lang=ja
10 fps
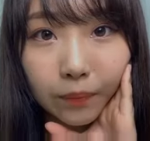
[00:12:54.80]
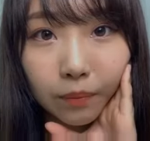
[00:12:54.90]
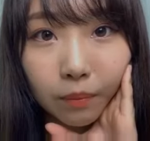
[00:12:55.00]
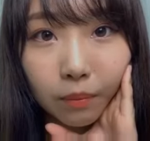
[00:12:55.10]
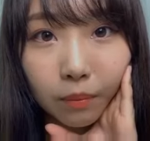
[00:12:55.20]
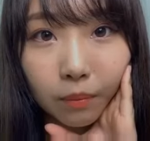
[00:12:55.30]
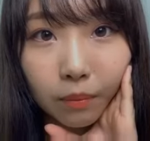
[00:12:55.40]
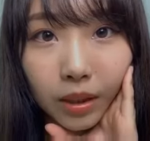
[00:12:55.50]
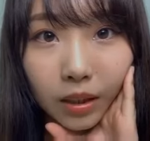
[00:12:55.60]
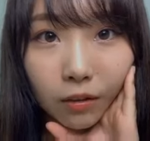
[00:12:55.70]
だってだってだっ
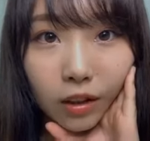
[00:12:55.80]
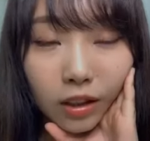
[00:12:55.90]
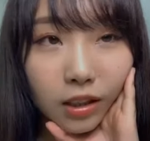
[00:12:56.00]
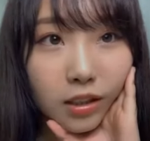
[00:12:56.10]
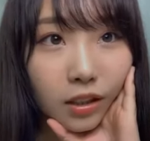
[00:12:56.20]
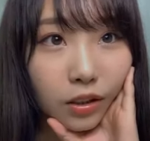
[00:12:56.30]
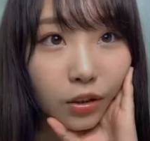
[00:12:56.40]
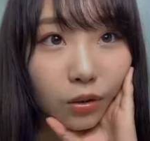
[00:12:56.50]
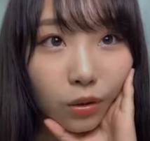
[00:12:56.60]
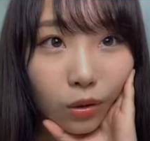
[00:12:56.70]
てだって
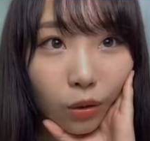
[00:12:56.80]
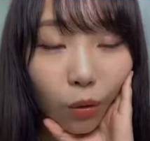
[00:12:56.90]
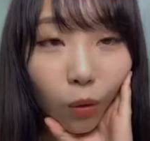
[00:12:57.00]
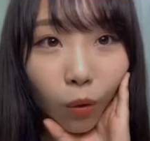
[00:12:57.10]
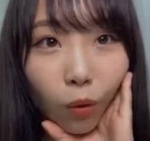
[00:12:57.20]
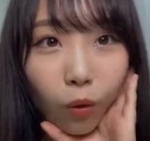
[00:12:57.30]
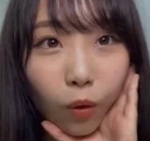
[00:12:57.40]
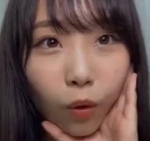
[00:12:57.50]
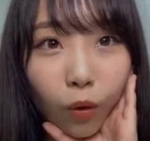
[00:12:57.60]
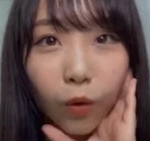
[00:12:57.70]
だってしょ
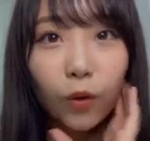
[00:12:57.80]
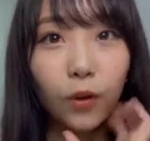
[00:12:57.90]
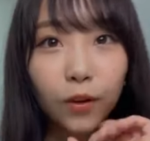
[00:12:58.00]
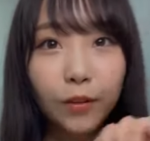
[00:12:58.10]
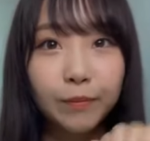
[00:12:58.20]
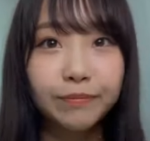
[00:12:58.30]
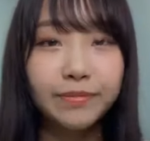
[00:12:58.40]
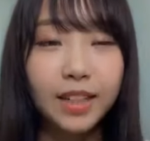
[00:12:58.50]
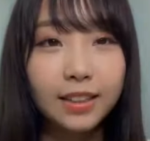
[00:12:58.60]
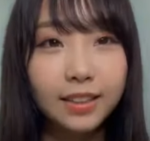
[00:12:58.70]
うがないで
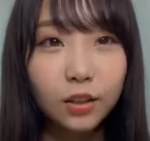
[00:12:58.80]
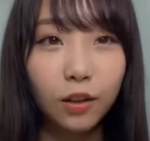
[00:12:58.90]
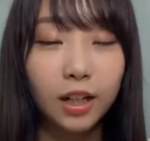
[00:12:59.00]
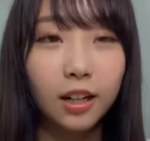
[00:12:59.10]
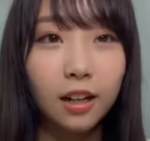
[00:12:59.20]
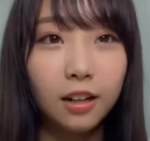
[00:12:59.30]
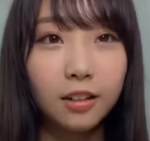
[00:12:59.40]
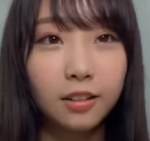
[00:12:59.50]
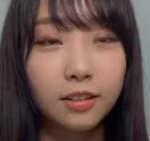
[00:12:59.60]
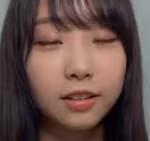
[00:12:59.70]
しょまた帰
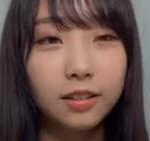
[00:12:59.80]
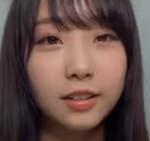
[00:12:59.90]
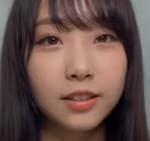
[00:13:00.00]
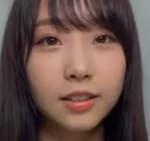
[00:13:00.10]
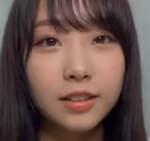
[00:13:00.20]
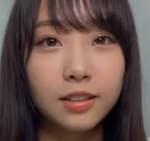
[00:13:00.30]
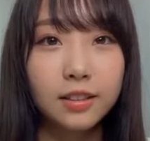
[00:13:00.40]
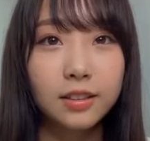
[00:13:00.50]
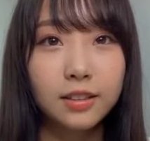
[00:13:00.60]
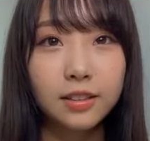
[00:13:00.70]
らないのって
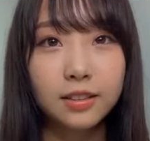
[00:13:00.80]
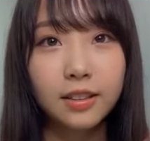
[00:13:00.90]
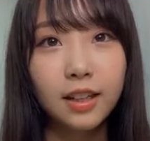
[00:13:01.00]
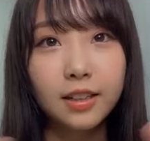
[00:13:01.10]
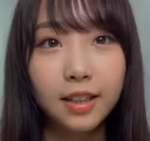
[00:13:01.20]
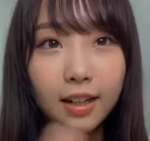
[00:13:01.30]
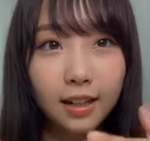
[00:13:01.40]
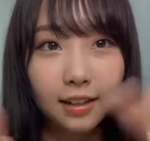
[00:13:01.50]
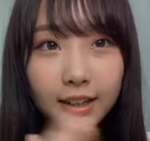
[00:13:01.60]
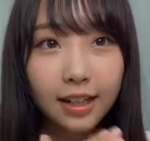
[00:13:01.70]
聞かれてご
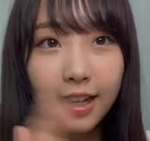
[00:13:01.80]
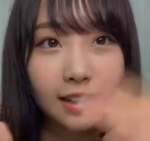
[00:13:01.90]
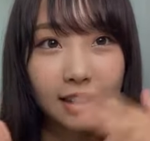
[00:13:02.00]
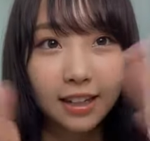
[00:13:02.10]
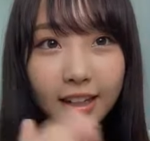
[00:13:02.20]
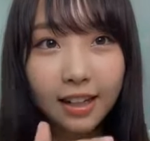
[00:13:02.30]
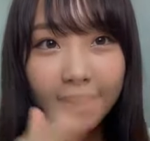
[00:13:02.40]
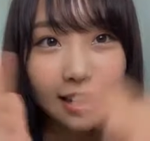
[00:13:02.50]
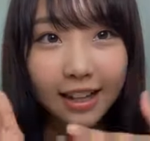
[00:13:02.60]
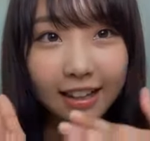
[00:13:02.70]
めんさっきのいい
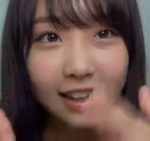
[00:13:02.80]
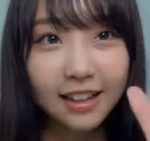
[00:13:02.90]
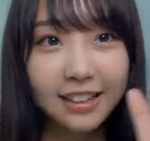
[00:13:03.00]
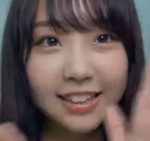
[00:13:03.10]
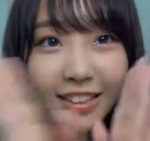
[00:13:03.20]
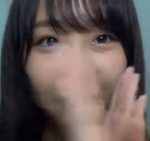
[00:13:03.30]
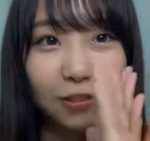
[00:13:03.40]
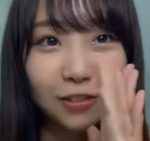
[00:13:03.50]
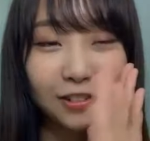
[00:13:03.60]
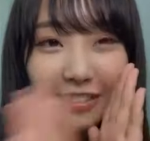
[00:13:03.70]
リアクションしてありがとうござ
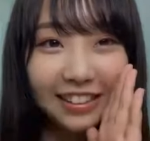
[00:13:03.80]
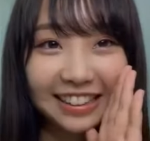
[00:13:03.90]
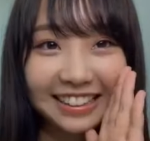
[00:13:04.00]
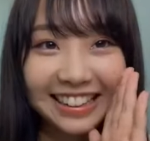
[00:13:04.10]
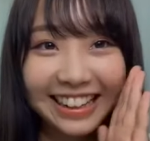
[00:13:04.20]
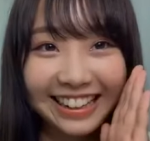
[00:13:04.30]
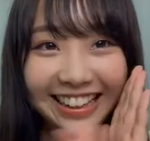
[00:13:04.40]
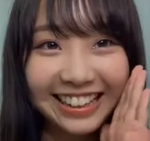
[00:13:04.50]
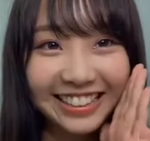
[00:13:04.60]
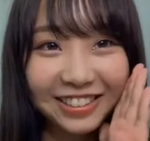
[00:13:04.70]
います
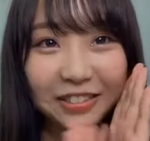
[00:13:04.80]
2